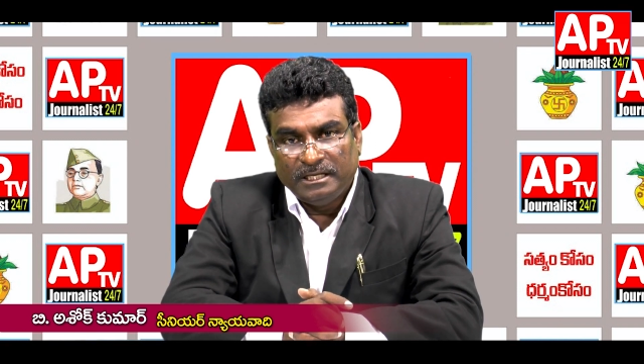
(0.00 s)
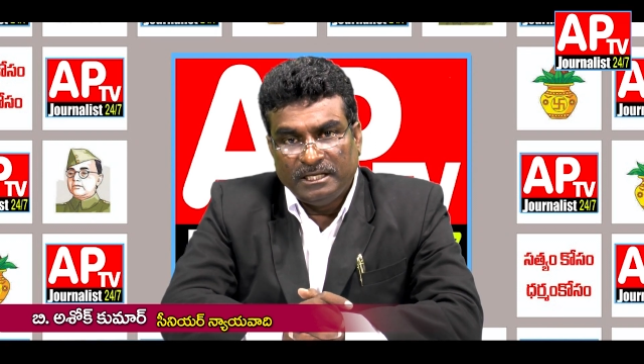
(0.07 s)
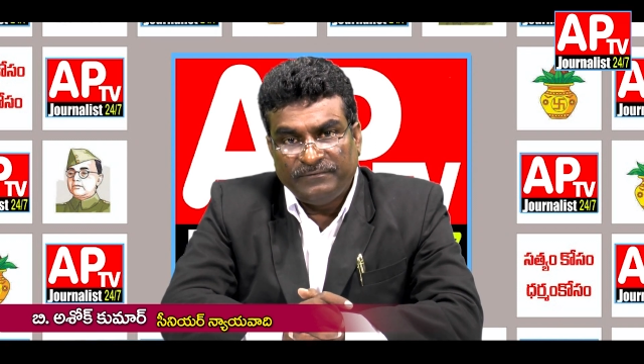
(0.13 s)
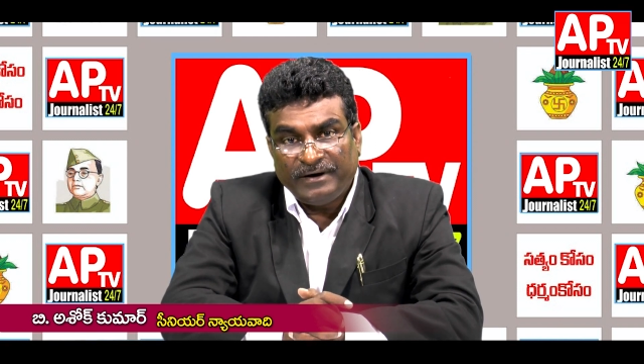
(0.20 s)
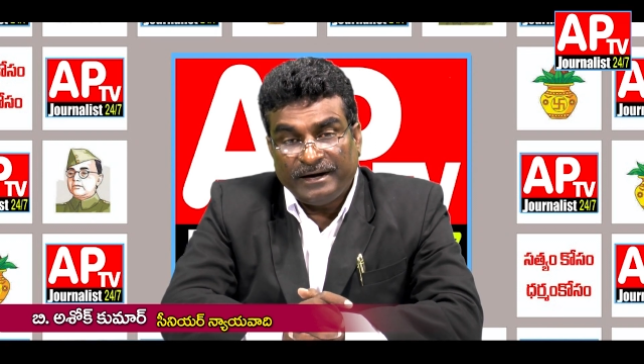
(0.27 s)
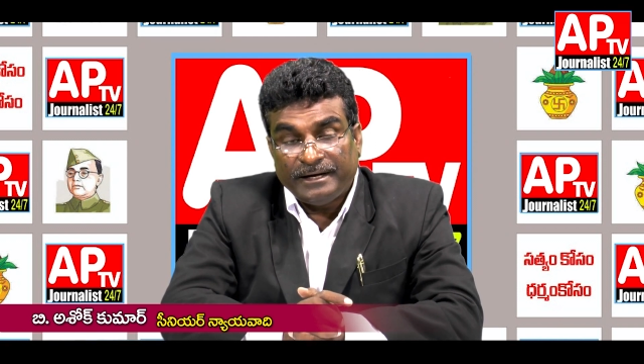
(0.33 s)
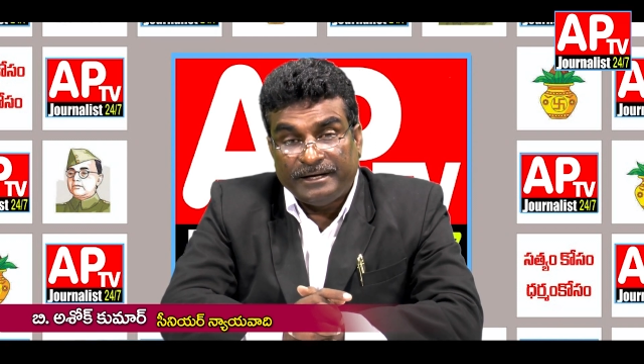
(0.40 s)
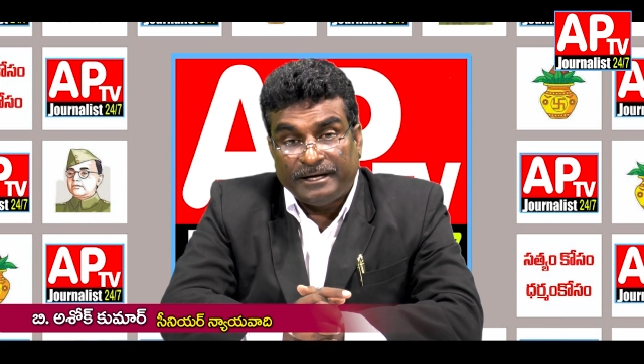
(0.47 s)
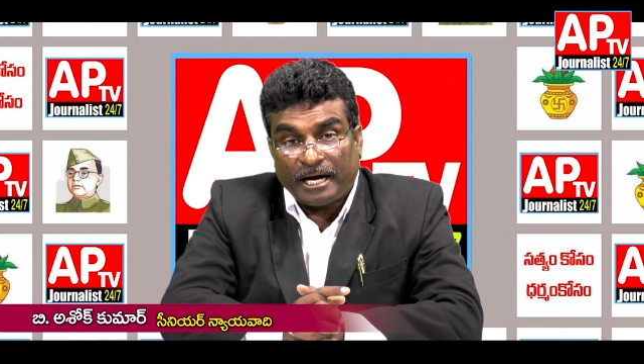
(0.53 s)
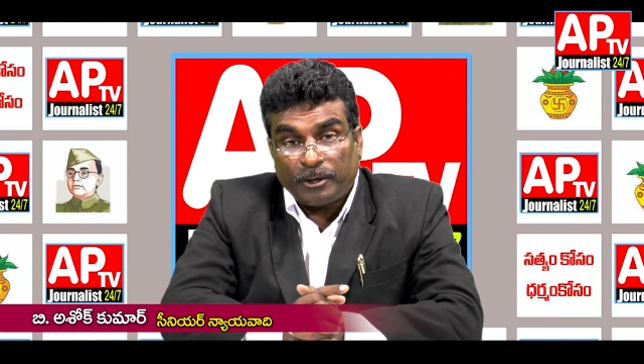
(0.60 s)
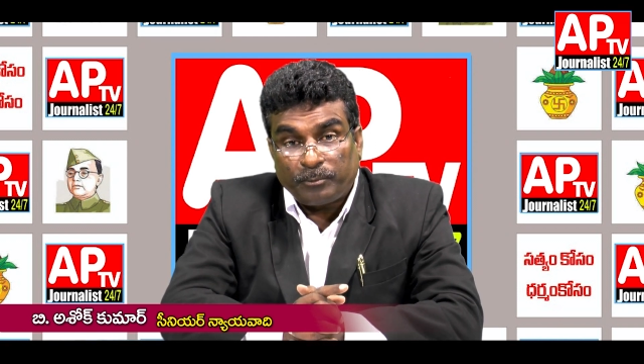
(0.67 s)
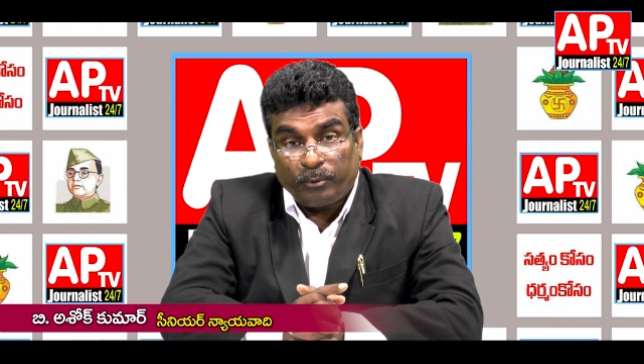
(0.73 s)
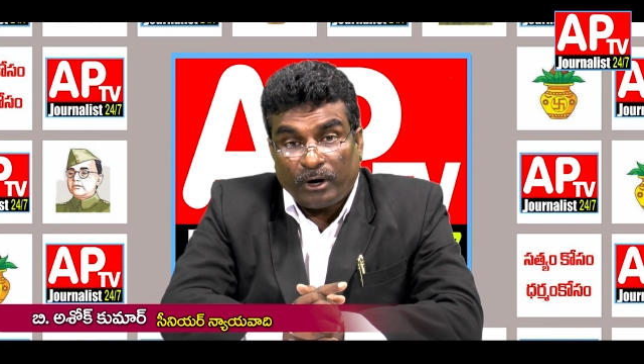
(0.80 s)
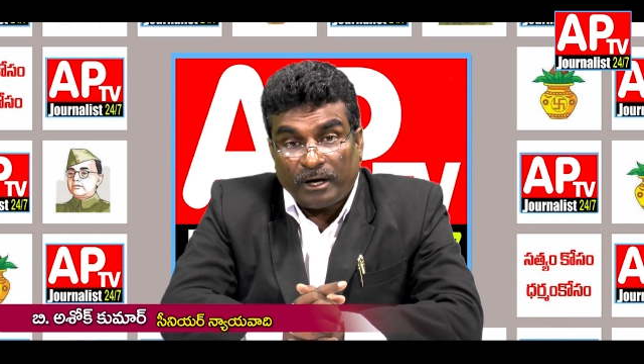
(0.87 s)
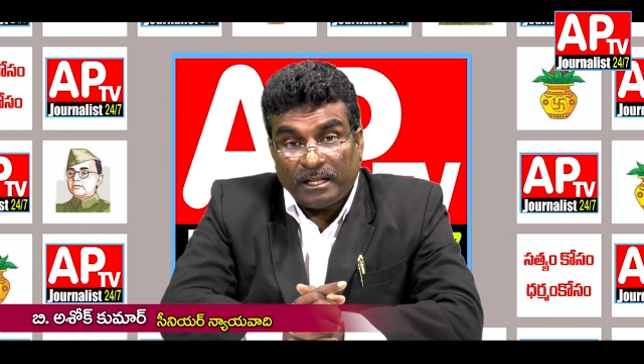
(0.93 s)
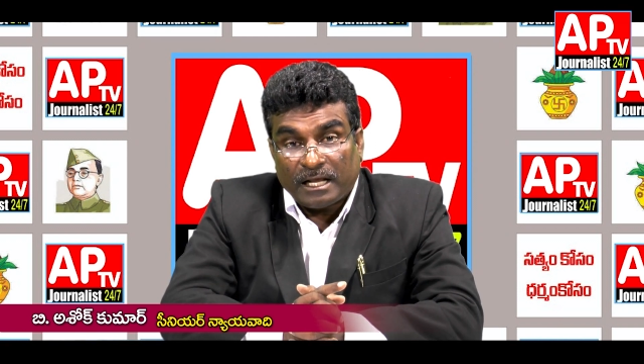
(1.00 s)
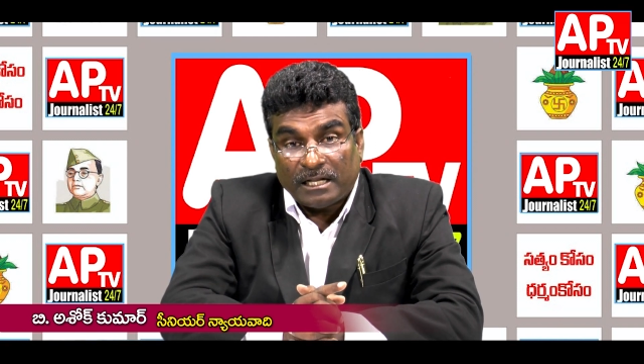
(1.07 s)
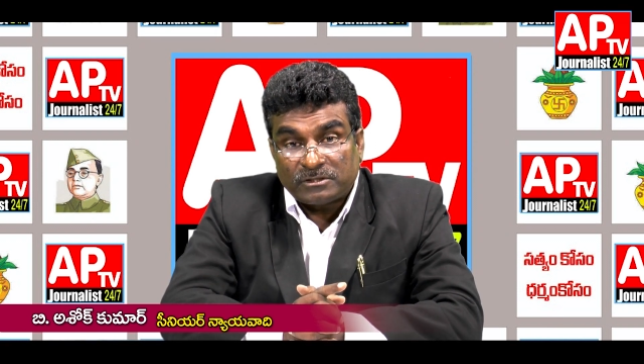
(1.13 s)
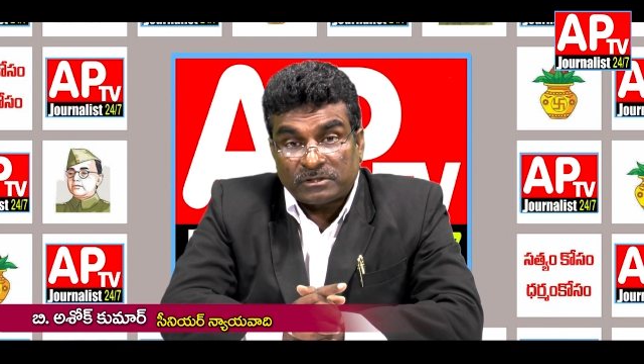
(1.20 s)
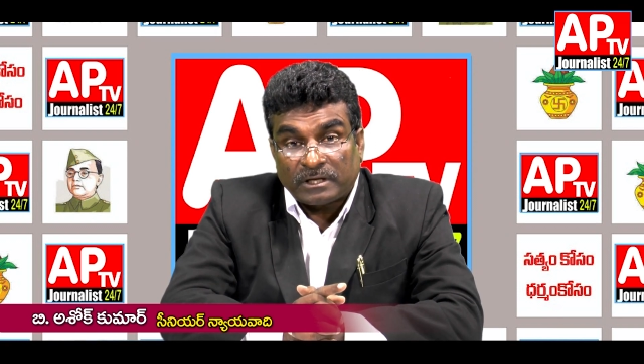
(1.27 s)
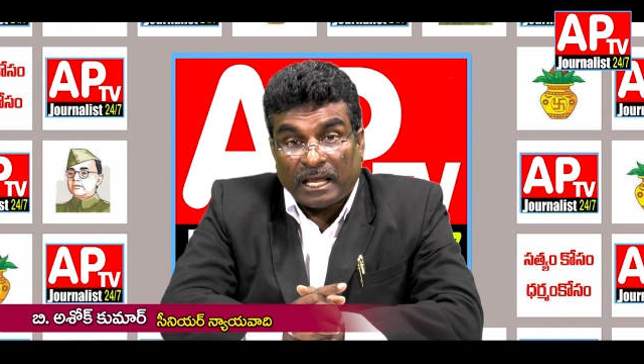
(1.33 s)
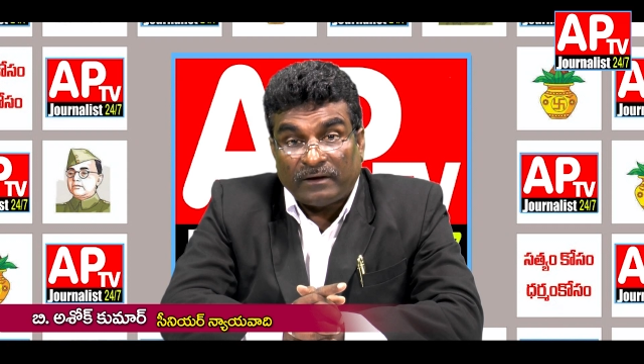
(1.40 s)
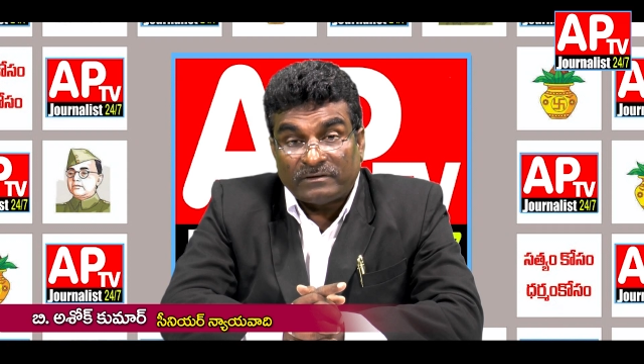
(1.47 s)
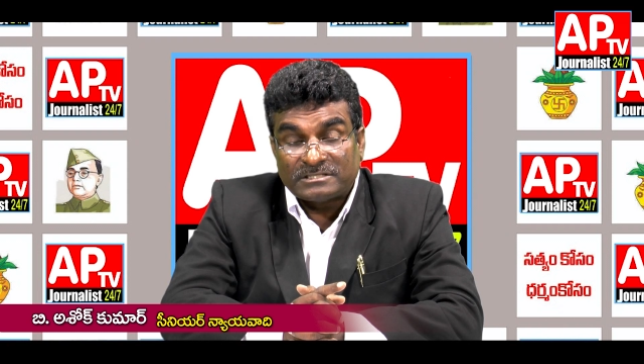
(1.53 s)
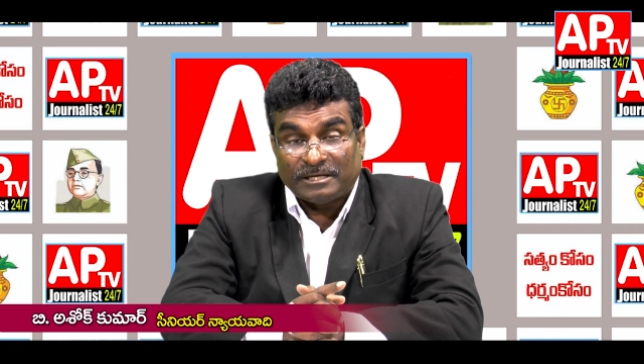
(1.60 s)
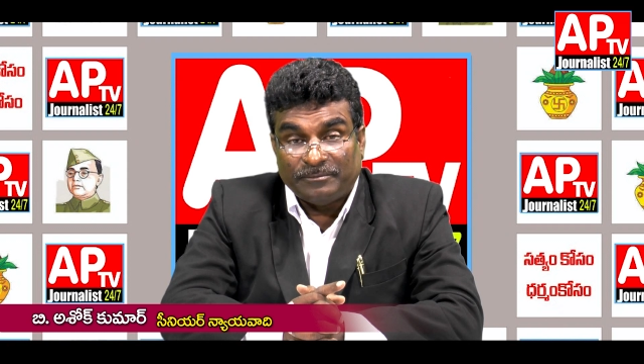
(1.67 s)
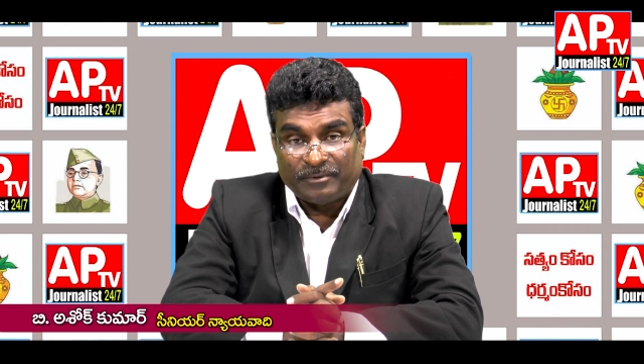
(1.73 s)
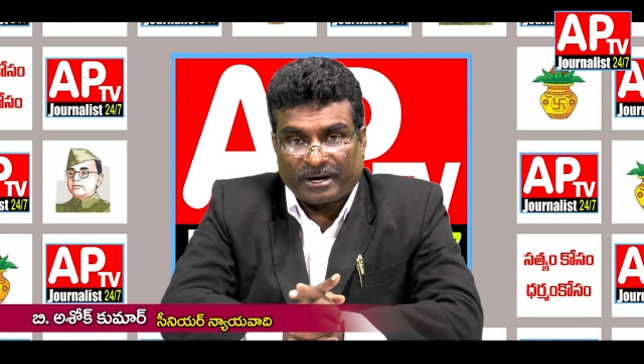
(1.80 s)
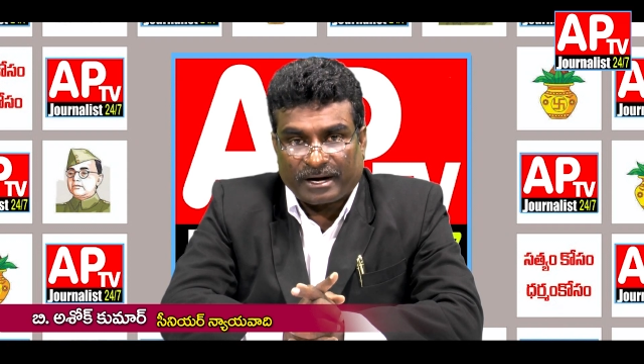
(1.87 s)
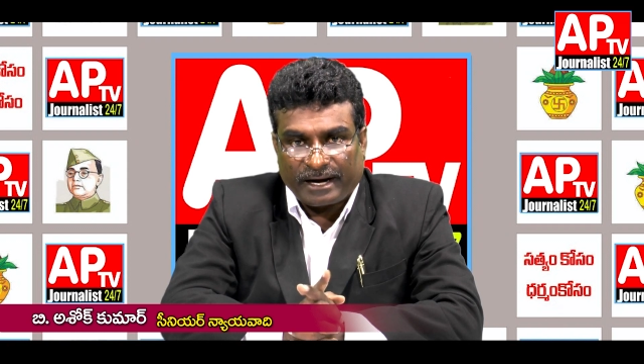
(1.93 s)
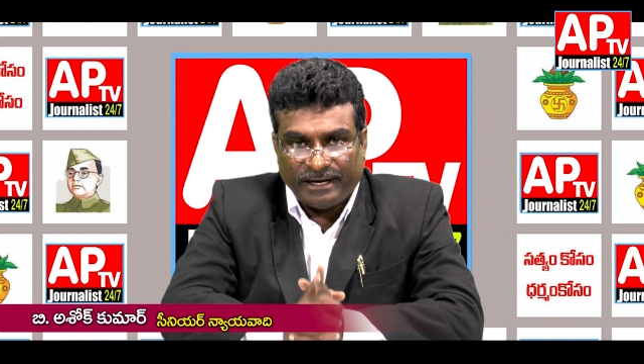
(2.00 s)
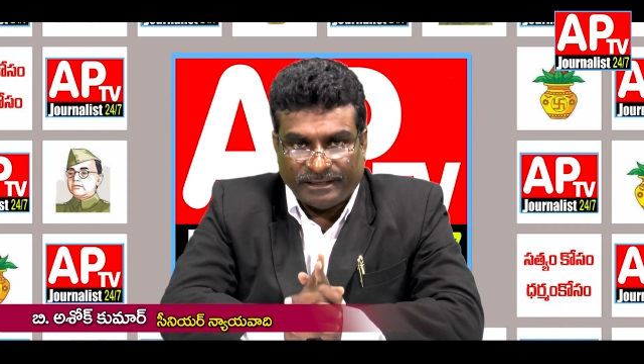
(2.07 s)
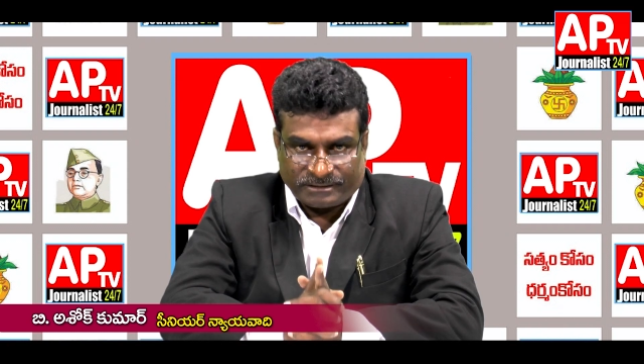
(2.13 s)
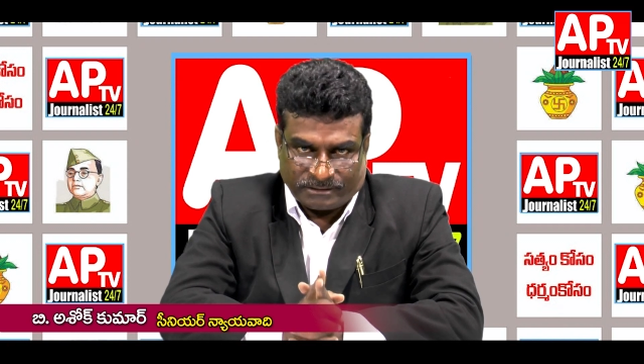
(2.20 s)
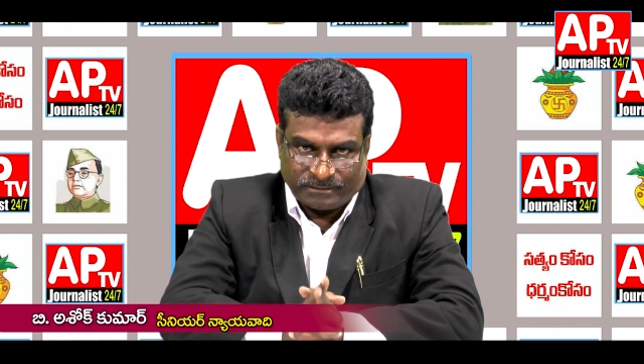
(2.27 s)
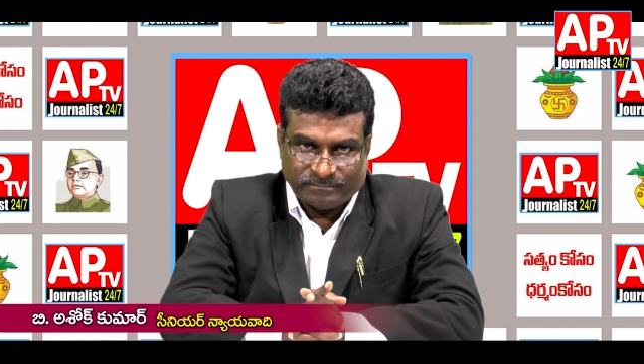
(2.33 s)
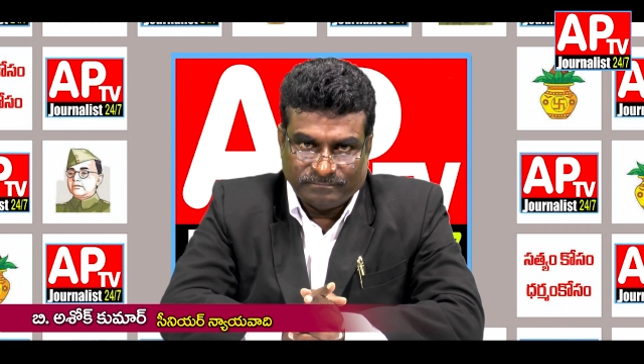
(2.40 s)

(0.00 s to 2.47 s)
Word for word: ఈవెన్ డెడ్ బాడీ ఆల్సో హ్యావ్ సమ్ రైట్స్